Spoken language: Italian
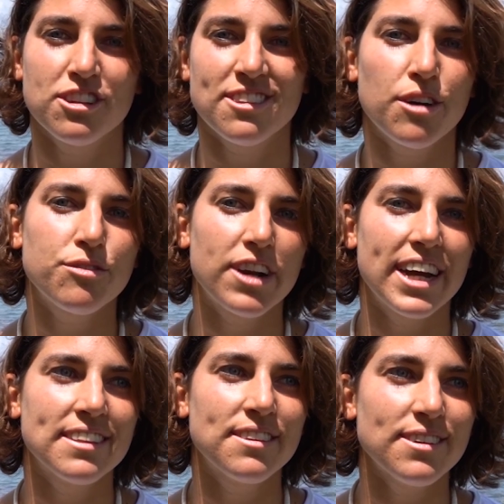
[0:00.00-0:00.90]
ci sta
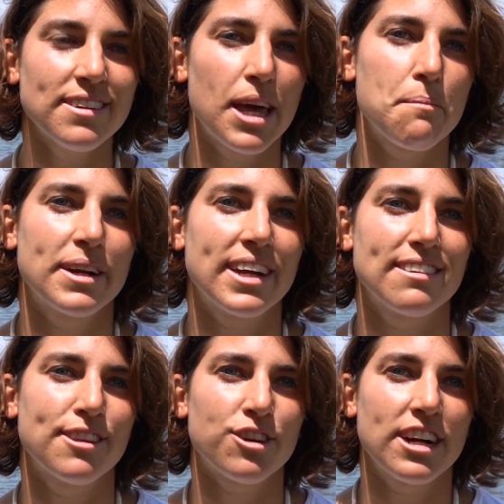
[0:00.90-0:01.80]
offrendo e perché
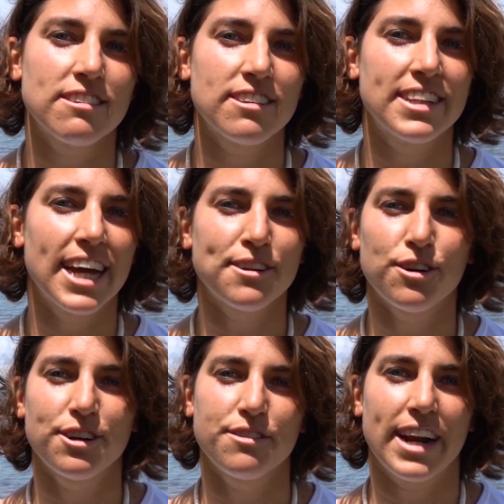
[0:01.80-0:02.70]
se tornassi indietro
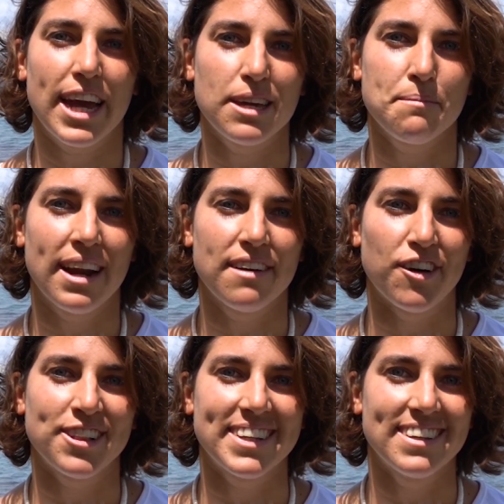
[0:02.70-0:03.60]
lo rifarei mille
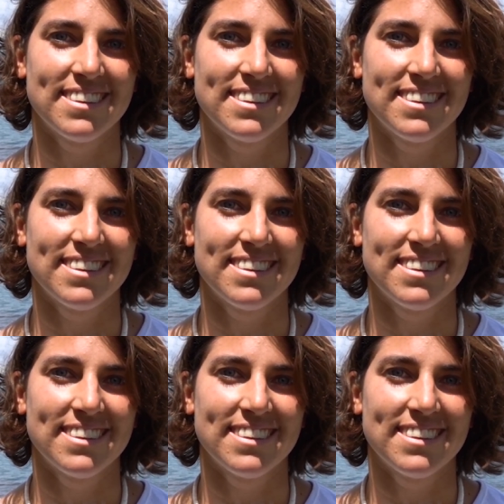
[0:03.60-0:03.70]
volte.